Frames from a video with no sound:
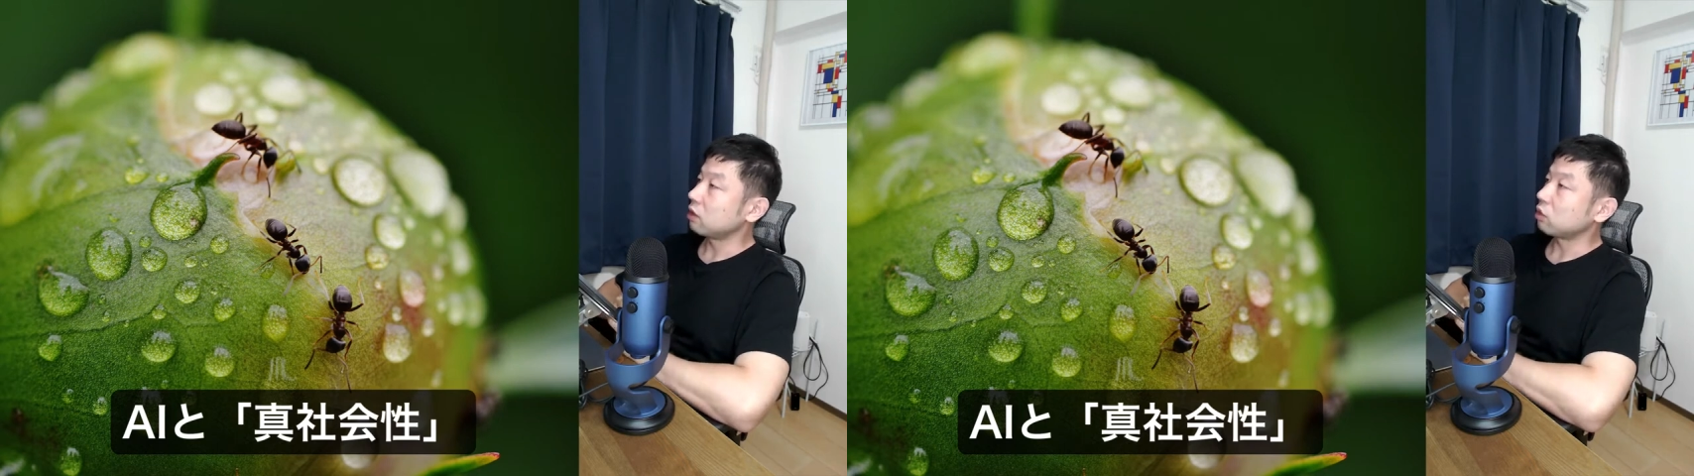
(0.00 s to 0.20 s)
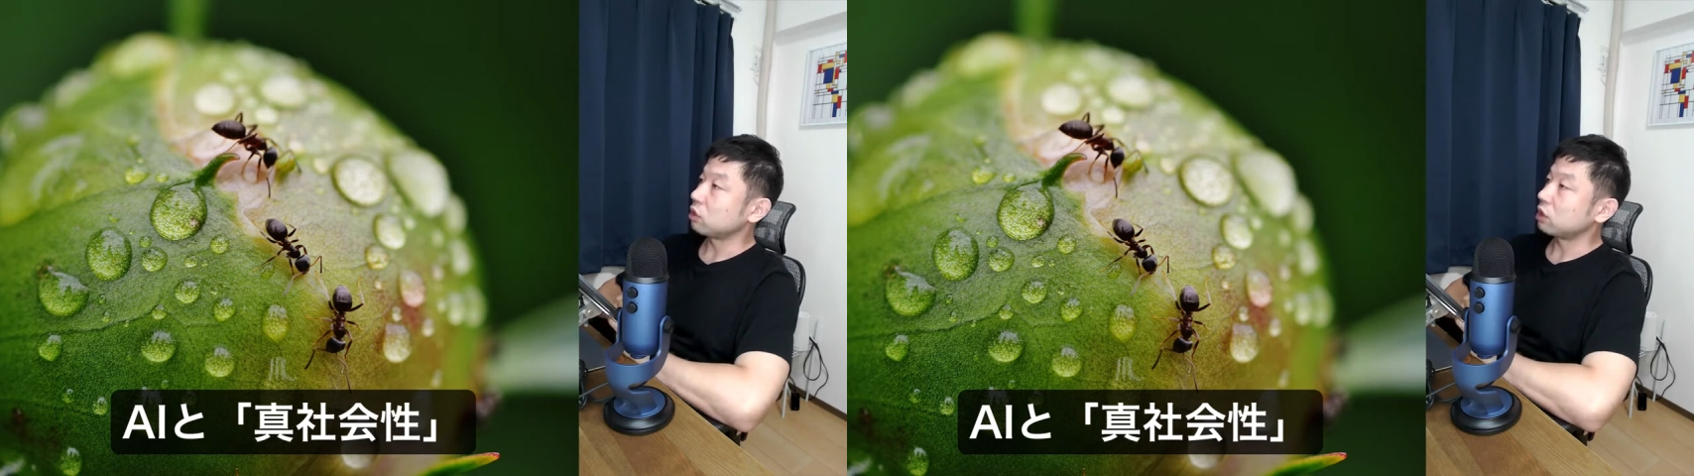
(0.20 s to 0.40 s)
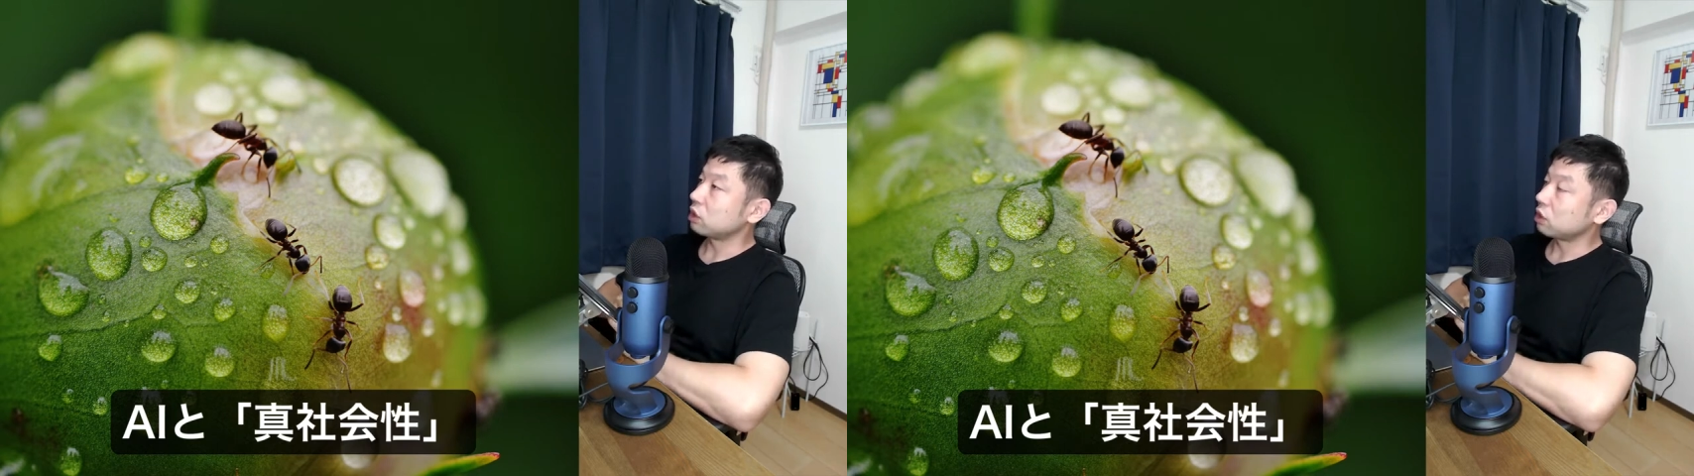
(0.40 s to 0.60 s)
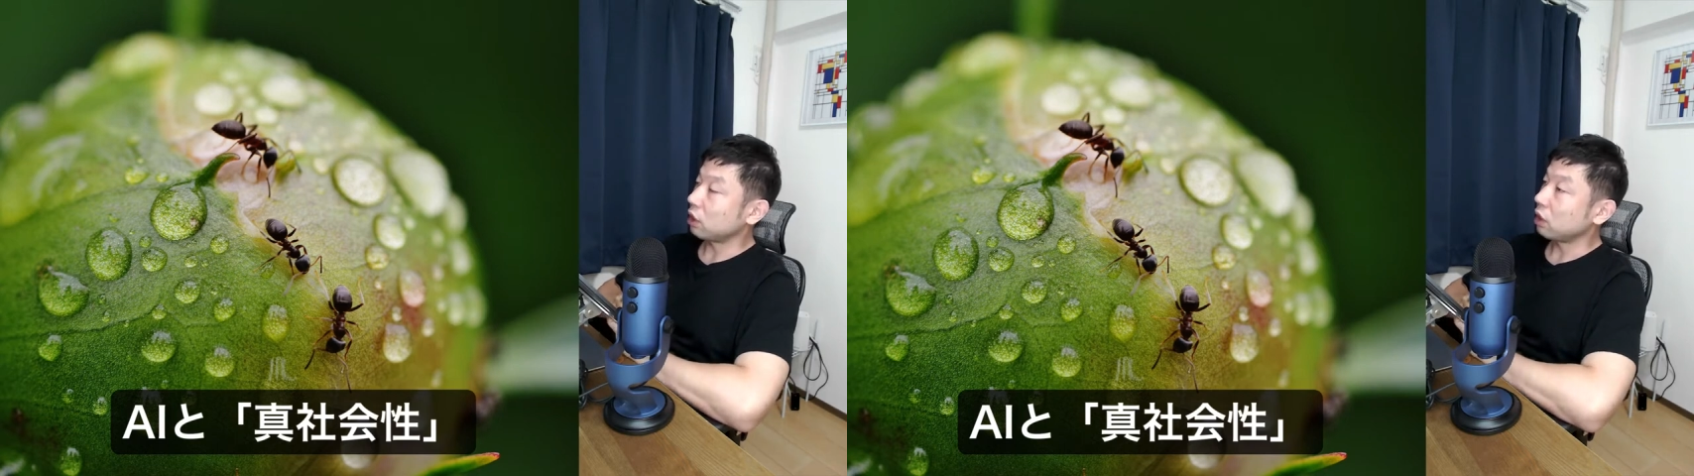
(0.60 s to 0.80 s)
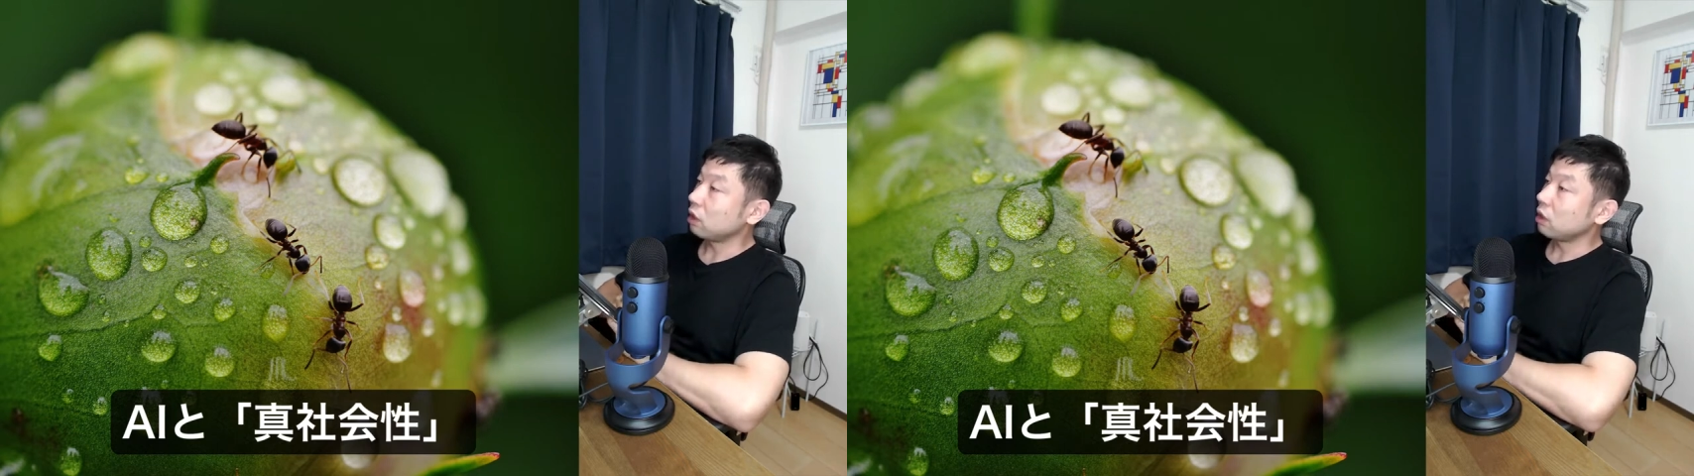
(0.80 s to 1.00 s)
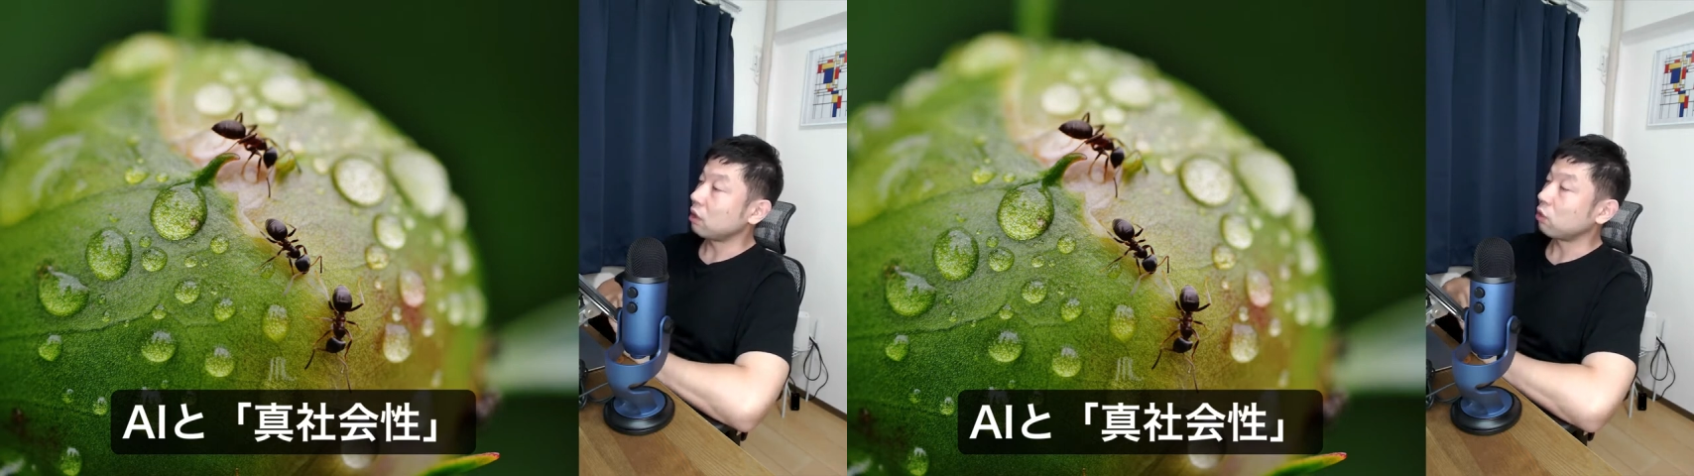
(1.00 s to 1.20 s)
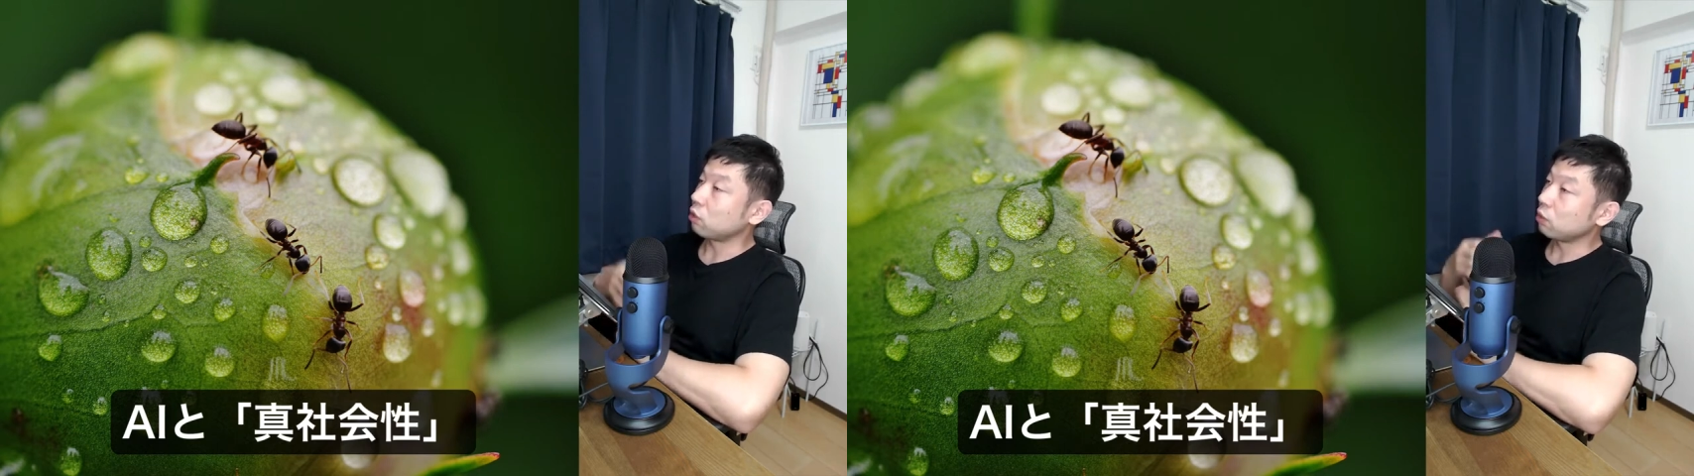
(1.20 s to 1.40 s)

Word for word: そして子